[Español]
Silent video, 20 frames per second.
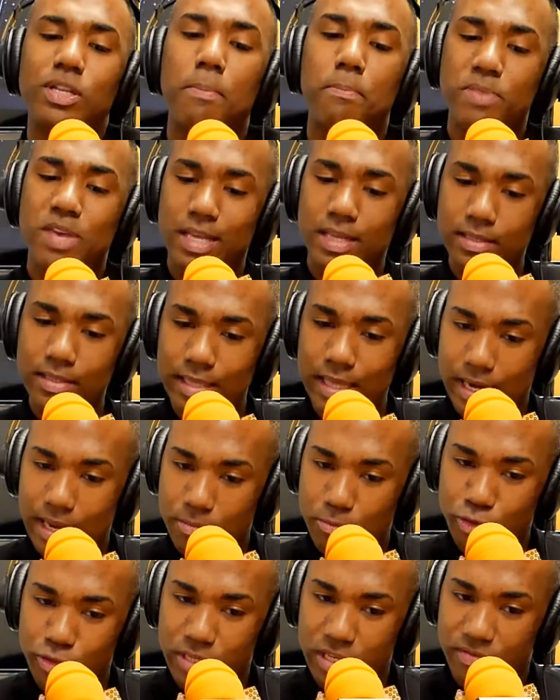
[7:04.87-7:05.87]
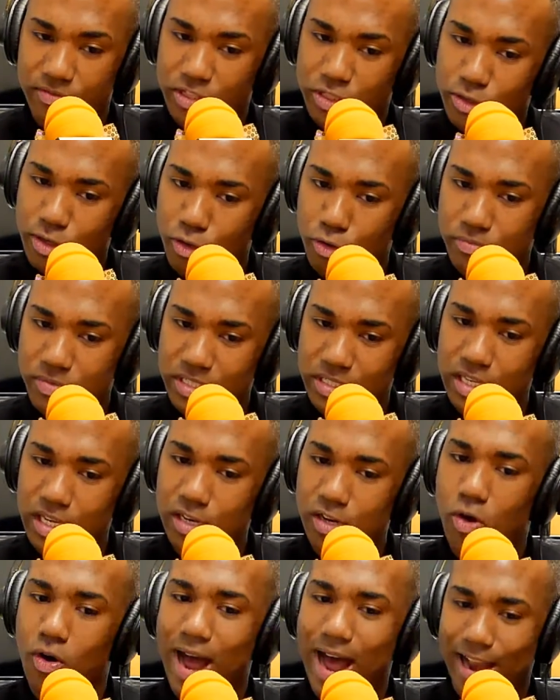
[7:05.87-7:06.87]
también tenemos servicio a
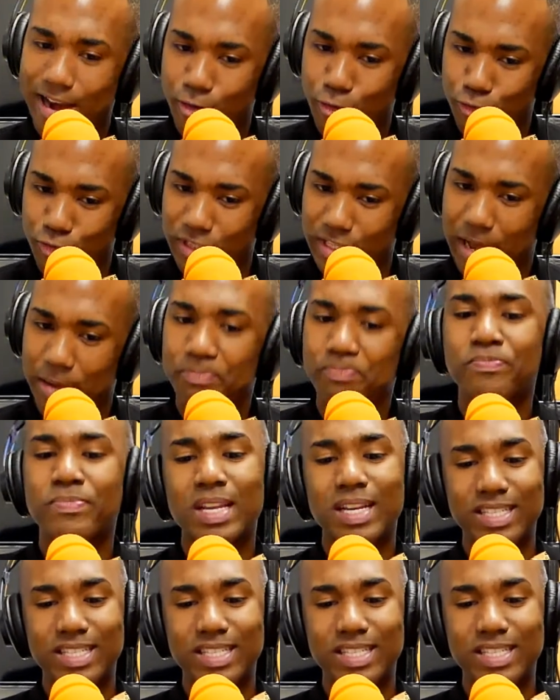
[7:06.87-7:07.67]
domicilio. Anota.